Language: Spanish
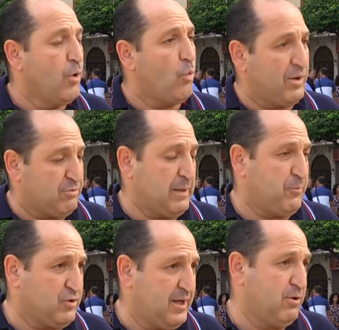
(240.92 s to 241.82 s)
cuatro
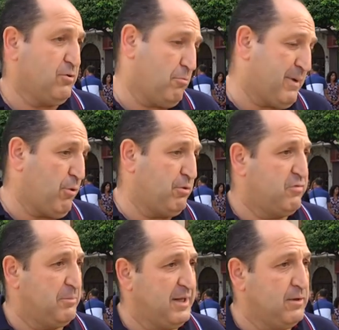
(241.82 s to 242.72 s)
equipos senios, dos masculinos
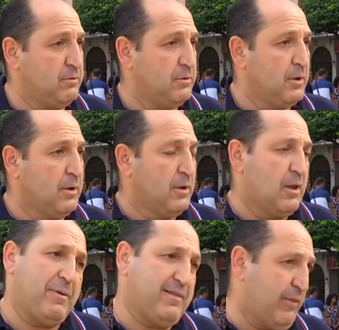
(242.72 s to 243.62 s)
femeninos
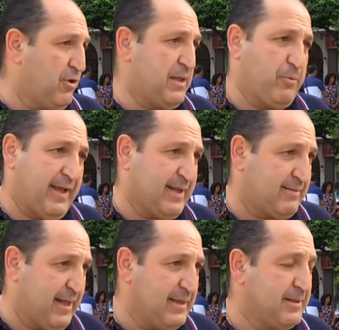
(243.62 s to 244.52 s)
y 22 equipos de
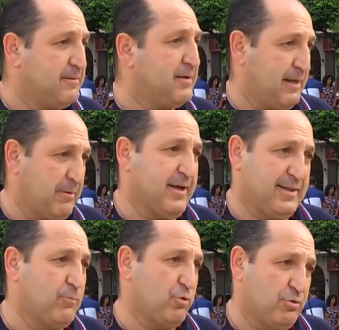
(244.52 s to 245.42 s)
cantera. Y la verdad que estamos muy